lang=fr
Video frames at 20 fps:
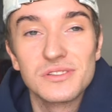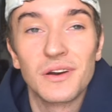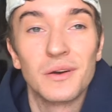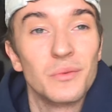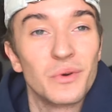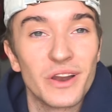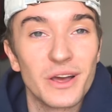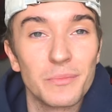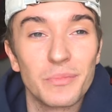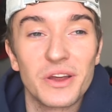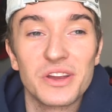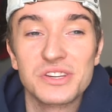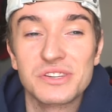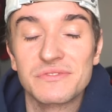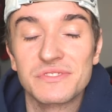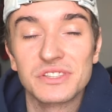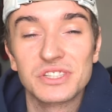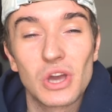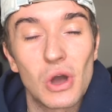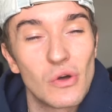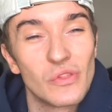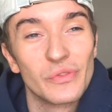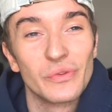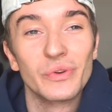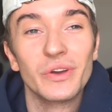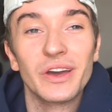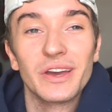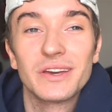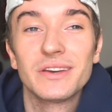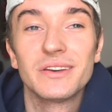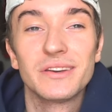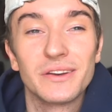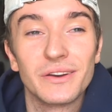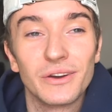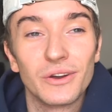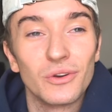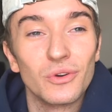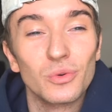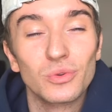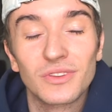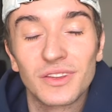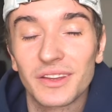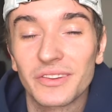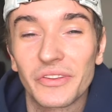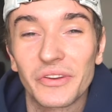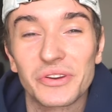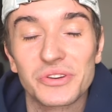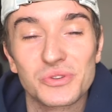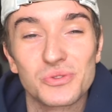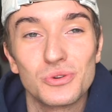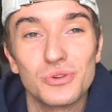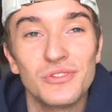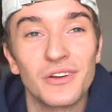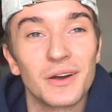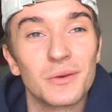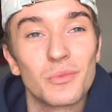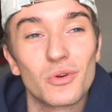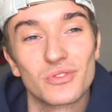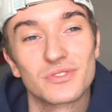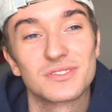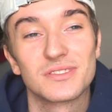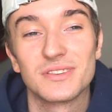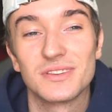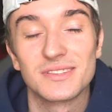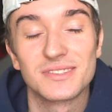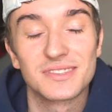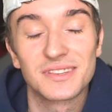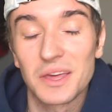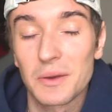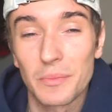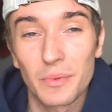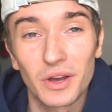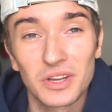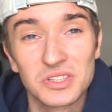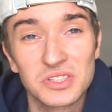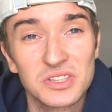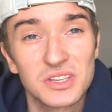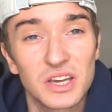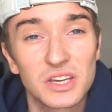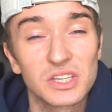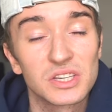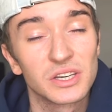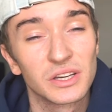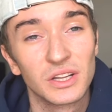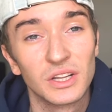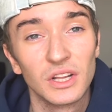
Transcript: Vraiment la plage, il fait 40 degrés, l'eau très très chaude, vraiment c'est très paradisiaque.